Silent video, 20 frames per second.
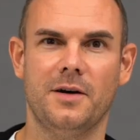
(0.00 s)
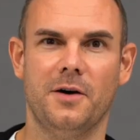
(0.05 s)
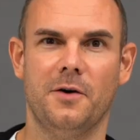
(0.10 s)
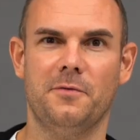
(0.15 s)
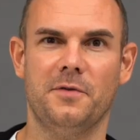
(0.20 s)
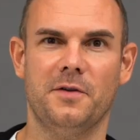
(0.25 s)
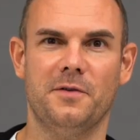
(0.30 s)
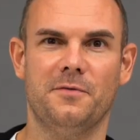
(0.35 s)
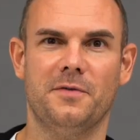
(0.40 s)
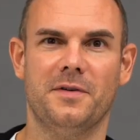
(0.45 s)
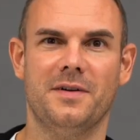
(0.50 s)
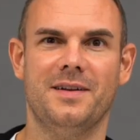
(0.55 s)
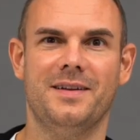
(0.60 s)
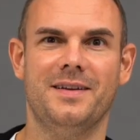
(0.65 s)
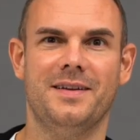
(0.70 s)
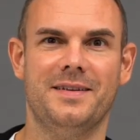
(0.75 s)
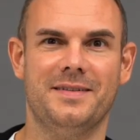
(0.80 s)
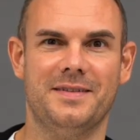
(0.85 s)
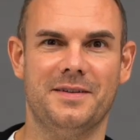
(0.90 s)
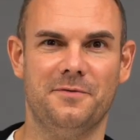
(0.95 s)
Auf jeden
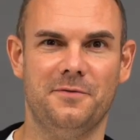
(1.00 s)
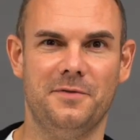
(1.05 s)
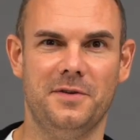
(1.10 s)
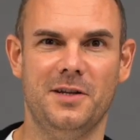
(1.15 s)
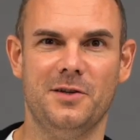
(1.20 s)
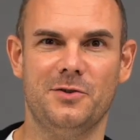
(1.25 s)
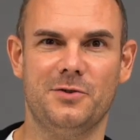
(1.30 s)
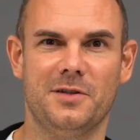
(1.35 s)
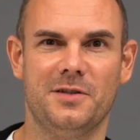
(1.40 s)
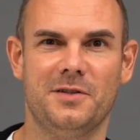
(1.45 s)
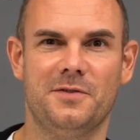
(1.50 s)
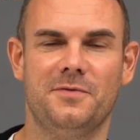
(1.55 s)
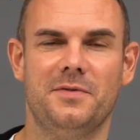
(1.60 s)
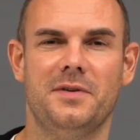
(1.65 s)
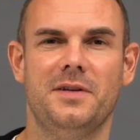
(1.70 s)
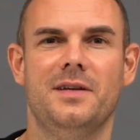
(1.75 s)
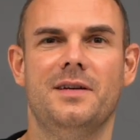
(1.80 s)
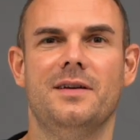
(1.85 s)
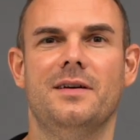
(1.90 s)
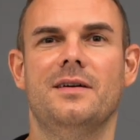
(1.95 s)
Fall ist er
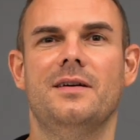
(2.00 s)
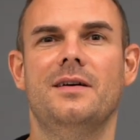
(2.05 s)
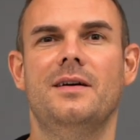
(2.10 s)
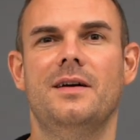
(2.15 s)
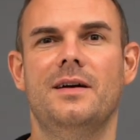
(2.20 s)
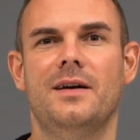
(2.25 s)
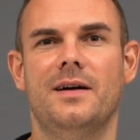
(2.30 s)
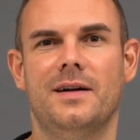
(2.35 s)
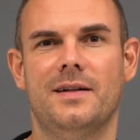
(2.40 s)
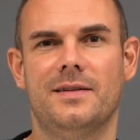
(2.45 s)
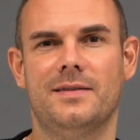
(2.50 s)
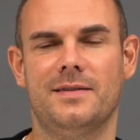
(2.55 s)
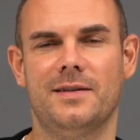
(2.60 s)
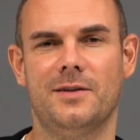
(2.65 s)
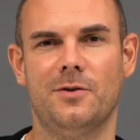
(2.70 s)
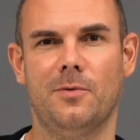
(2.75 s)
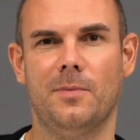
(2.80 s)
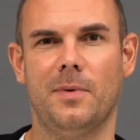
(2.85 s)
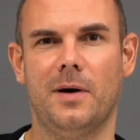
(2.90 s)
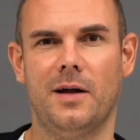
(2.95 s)
widerstandsfähiger als
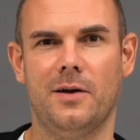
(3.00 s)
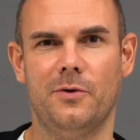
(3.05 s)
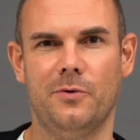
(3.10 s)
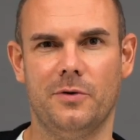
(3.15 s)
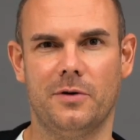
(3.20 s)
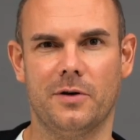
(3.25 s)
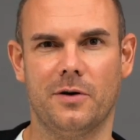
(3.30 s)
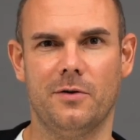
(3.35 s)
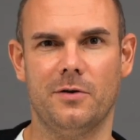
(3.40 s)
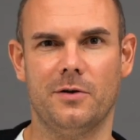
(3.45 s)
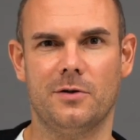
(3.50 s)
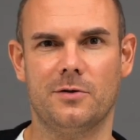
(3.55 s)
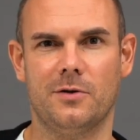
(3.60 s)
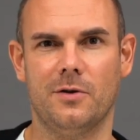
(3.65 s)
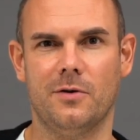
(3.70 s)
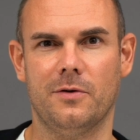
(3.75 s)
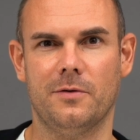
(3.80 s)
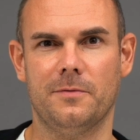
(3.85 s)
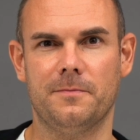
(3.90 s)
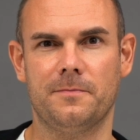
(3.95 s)
der normale
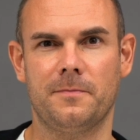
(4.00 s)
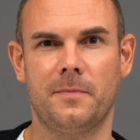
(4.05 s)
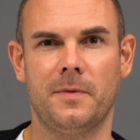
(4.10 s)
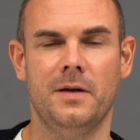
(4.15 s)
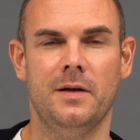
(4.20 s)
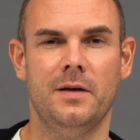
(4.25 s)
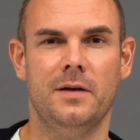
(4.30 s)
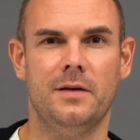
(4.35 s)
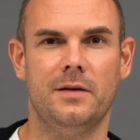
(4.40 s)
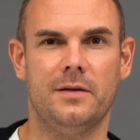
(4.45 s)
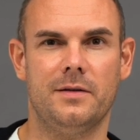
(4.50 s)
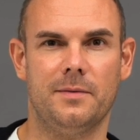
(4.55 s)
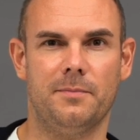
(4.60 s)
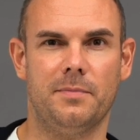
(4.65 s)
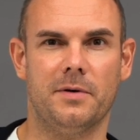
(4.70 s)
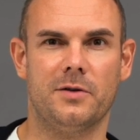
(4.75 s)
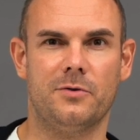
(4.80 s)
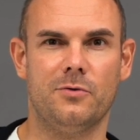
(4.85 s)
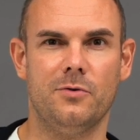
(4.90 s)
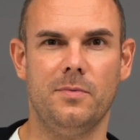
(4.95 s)
Hydraulikschlauch.
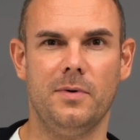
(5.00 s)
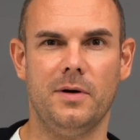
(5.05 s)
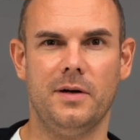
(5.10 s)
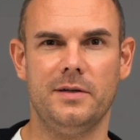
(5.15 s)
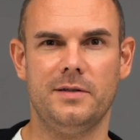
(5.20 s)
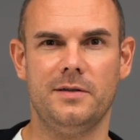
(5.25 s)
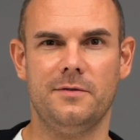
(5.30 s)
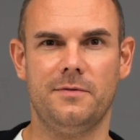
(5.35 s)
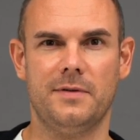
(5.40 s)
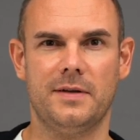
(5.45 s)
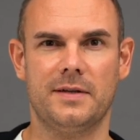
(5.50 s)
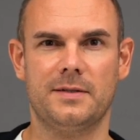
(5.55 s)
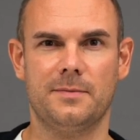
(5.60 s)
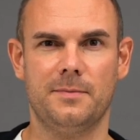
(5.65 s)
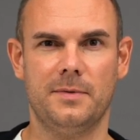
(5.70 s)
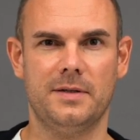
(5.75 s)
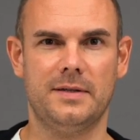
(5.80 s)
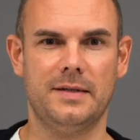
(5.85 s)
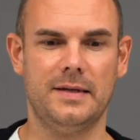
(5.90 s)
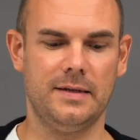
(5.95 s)
Temperaturbereiche,
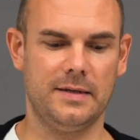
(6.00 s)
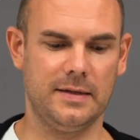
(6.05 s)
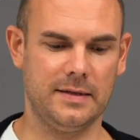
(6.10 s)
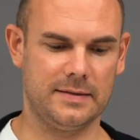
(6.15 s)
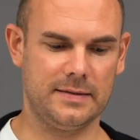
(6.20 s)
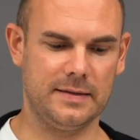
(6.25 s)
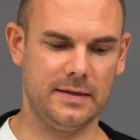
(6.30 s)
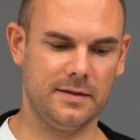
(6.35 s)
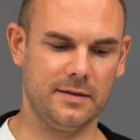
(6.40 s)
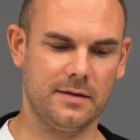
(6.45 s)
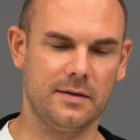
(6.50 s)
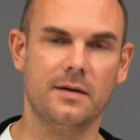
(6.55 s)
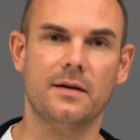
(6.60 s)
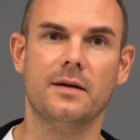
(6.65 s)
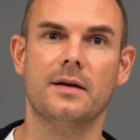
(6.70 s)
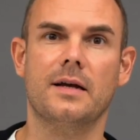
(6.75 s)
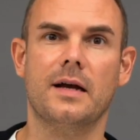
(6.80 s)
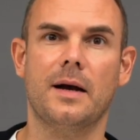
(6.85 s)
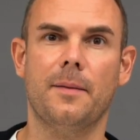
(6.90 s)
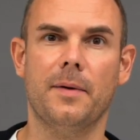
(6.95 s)
Flexibilität
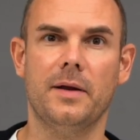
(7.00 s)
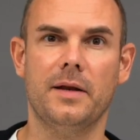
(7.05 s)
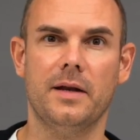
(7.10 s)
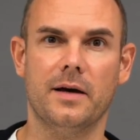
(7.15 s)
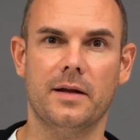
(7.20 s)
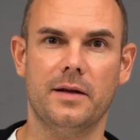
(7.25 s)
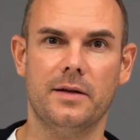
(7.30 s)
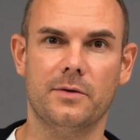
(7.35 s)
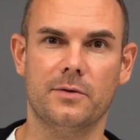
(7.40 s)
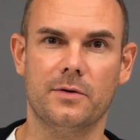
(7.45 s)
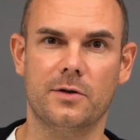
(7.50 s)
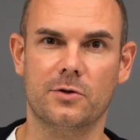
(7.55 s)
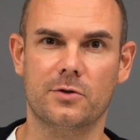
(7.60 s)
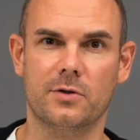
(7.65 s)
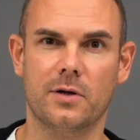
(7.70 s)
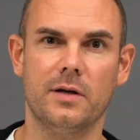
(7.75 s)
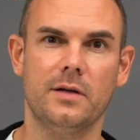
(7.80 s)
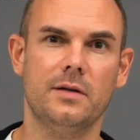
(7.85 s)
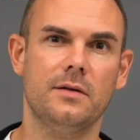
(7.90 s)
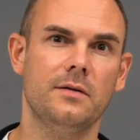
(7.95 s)
etc. kann man da nicht
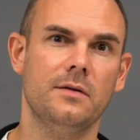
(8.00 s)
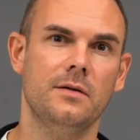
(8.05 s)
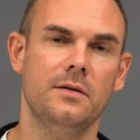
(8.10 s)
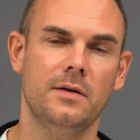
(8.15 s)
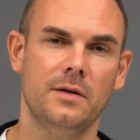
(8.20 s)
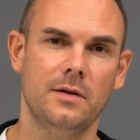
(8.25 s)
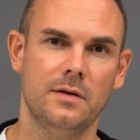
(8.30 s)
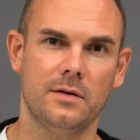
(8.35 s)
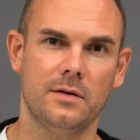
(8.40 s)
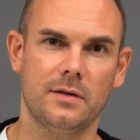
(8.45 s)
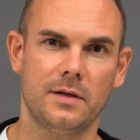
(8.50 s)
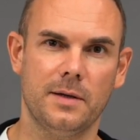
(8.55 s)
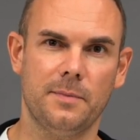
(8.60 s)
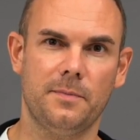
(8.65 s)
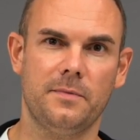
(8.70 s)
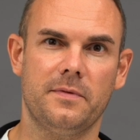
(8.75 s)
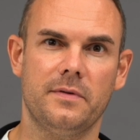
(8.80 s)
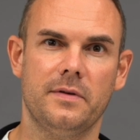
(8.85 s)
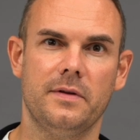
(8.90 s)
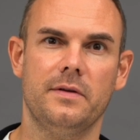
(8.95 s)
unterscheiden.
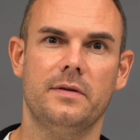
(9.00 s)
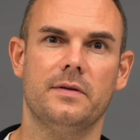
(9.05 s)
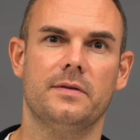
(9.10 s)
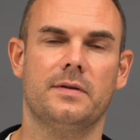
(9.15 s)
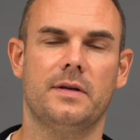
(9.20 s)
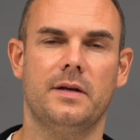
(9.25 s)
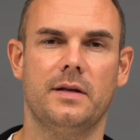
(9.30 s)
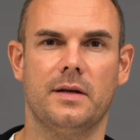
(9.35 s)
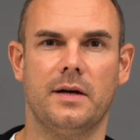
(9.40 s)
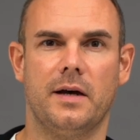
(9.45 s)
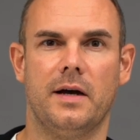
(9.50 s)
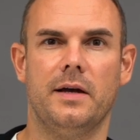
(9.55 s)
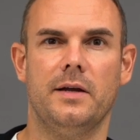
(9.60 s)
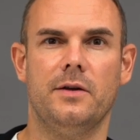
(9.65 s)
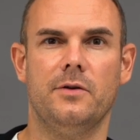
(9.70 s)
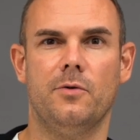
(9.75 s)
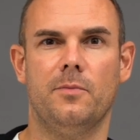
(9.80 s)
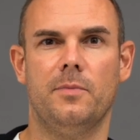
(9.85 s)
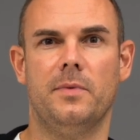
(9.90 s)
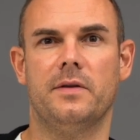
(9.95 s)
Gibt es nicht. Es geht
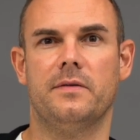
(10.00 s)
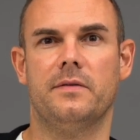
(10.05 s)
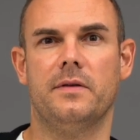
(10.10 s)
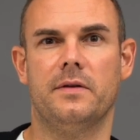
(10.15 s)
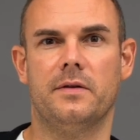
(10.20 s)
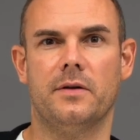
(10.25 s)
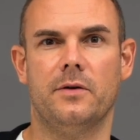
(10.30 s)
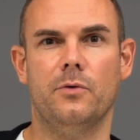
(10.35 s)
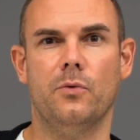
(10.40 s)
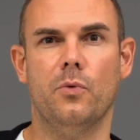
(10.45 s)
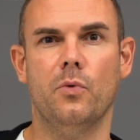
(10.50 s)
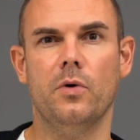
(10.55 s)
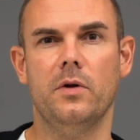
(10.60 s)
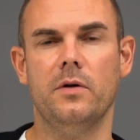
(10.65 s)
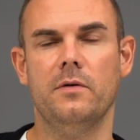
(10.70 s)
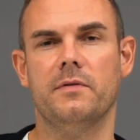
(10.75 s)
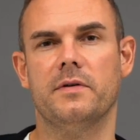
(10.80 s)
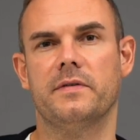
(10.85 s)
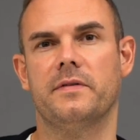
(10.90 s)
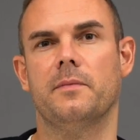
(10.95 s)
rein um das
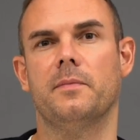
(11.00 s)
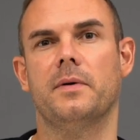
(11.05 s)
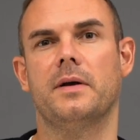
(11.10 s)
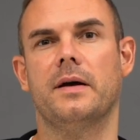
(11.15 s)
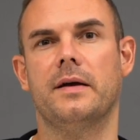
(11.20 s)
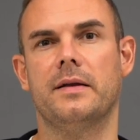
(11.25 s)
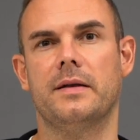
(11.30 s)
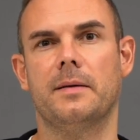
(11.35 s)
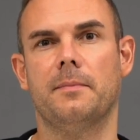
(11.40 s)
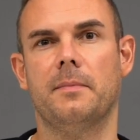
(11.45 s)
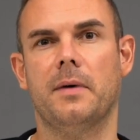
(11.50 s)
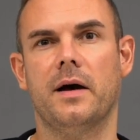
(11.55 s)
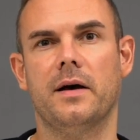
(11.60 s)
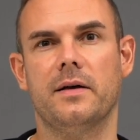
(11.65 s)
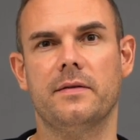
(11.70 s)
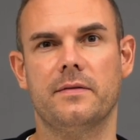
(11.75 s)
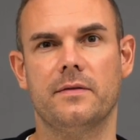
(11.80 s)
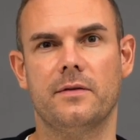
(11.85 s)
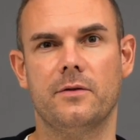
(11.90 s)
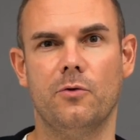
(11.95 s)
Ethanol, was ja
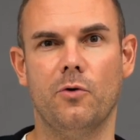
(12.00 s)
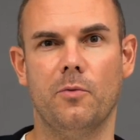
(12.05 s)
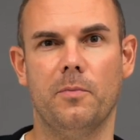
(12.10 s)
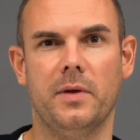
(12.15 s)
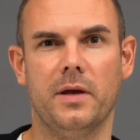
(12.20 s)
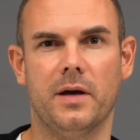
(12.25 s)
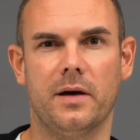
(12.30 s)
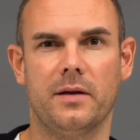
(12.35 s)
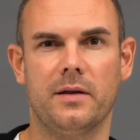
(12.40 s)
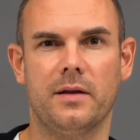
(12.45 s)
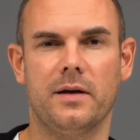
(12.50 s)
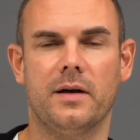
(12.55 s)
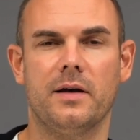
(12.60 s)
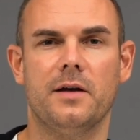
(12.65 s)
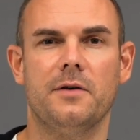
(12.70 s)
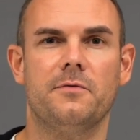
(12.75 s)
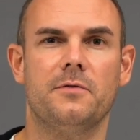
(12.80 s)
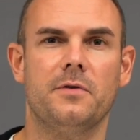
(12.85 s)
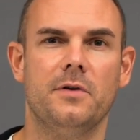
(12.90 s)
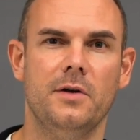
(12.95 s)
bekanntermaßen Gummi
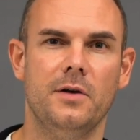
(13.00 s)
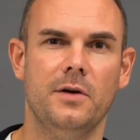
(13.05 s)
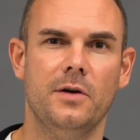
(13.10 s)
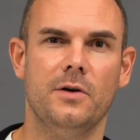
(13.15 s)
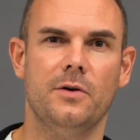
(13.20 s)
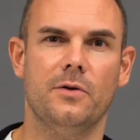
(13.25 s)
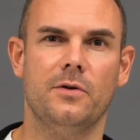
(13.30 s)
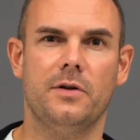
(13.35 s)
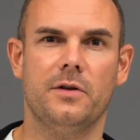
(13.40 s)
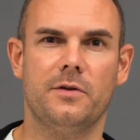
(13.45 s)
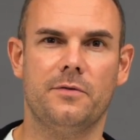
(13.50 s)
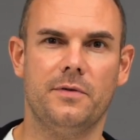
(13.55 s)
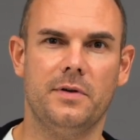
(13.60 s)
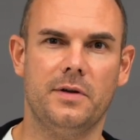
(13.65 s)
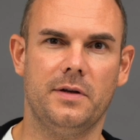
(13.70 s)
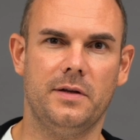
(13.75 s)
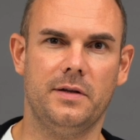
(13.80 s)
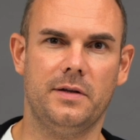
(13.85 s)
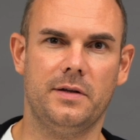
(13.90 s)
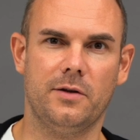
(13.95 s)
angreift und
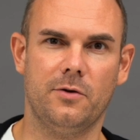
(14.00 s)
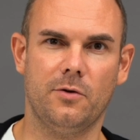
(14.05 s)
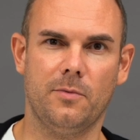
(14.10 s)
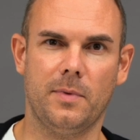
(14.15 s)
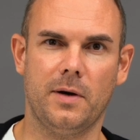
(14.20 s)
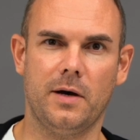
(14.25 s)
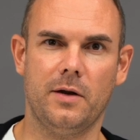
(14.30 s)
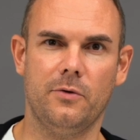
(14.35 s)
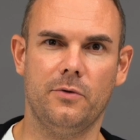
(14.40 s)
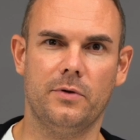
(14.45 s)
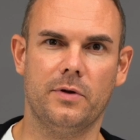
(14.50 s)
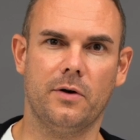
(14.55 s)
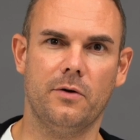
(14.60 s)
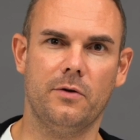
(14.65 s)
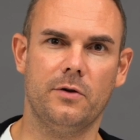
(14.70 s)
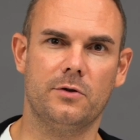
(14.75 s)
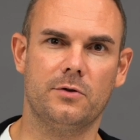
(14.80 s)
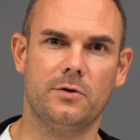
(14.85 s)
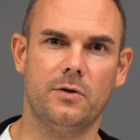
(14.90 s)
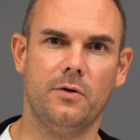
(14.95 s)
deswegen nicht der normale
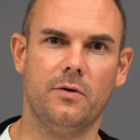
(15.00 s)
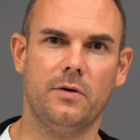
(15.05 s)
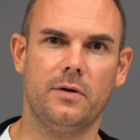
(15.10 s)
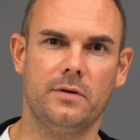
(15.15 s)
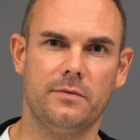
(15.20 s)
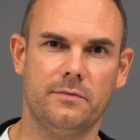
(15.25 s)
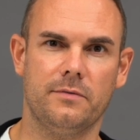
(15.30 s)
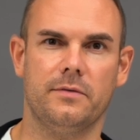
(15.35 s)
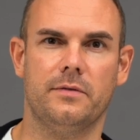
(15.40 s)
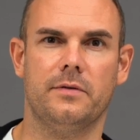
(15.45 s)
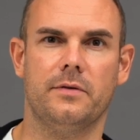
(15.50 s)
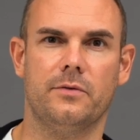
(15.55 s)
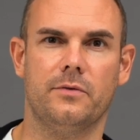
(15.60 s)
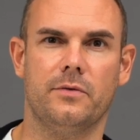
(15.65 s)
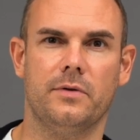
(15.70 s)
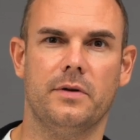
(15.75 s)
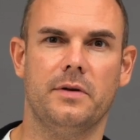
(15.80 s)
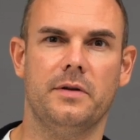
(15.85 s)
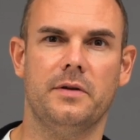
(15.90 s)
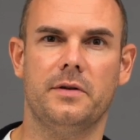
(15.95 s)
Hydraulikschlauch passend ist
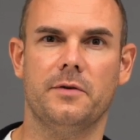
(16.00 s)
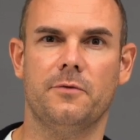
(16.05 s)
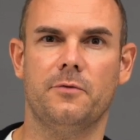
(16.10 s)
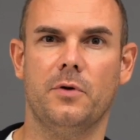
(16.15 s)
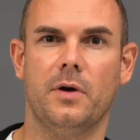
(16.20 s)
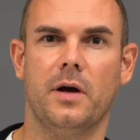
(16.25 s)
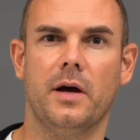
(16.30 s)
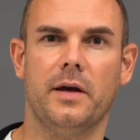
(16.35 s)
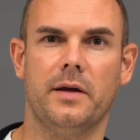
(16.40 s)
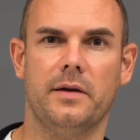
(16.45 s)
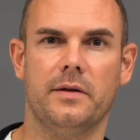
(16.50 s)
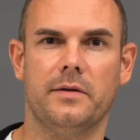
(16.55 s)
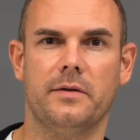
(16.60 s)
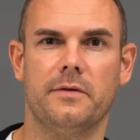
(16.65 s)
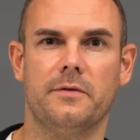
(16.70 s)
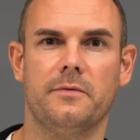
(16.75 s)
oder nicht dafür geeignet